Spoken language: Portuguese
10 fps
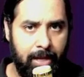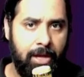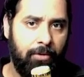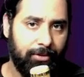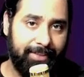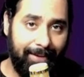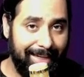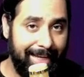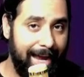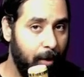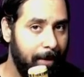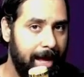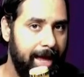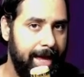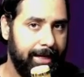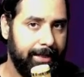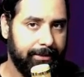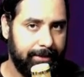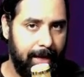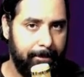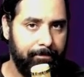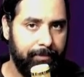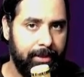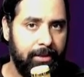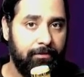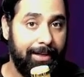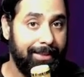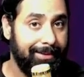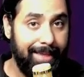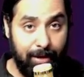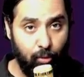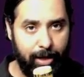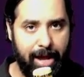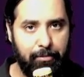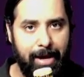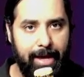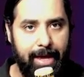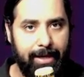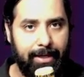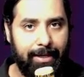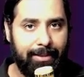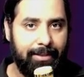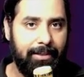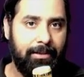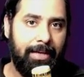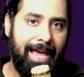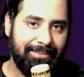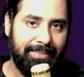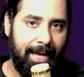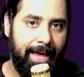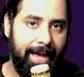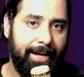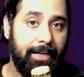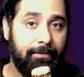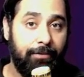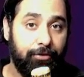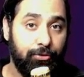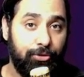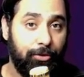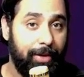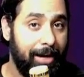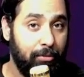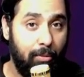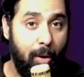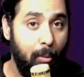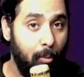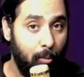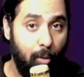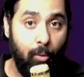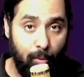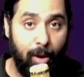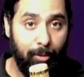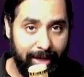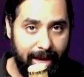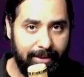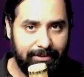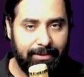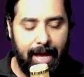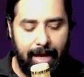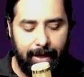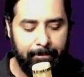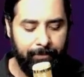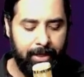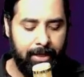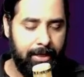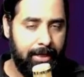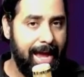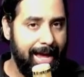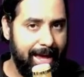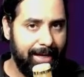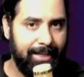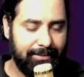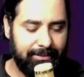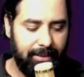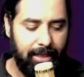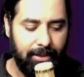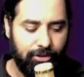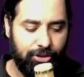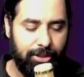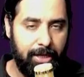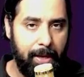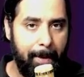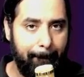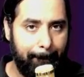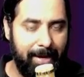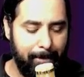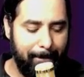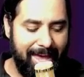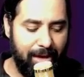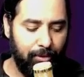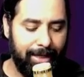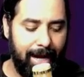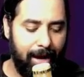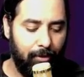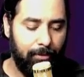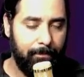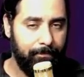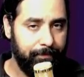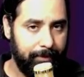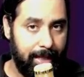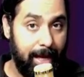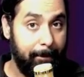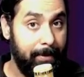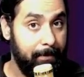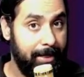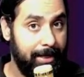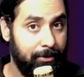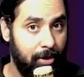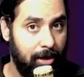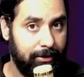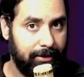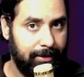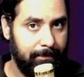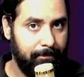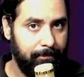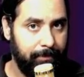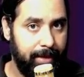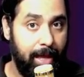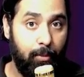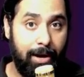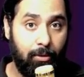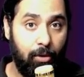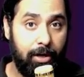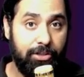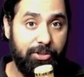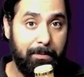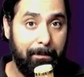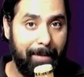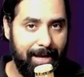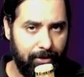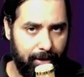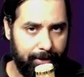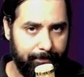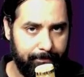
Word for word: Você vai criar uma regra, tá? Vai decorar uma regra e essa regra ela vai funcionar com, com qualquer escala. E a regra é a seguinte: primeiro grau, tá? Primeira nota é um acorde maior.